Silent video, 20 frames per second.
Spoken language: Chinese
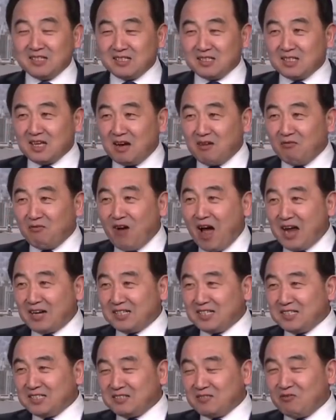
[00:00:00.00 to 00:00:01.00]
向法
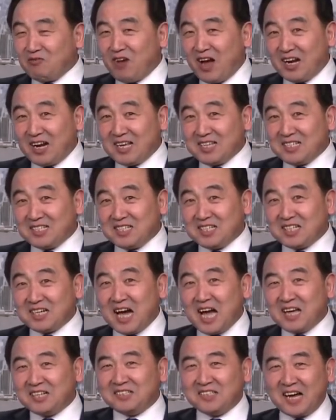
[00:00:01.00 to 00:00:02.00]
利法兰西
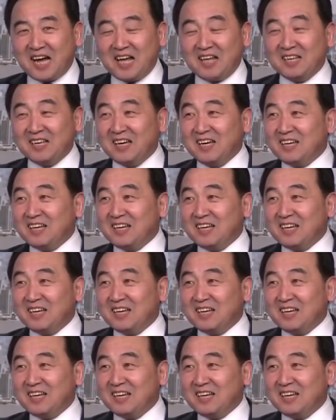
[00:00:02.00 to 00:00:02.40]
开战，